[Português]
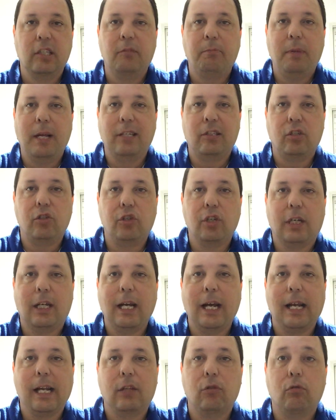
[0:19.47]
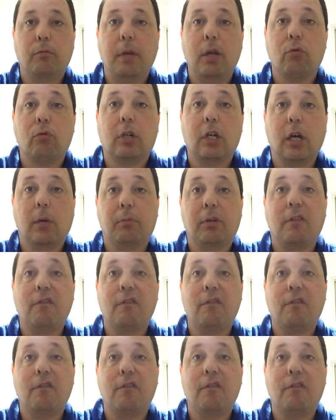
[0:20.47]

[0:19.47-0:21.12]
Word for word: espécie de cara do meio-campo,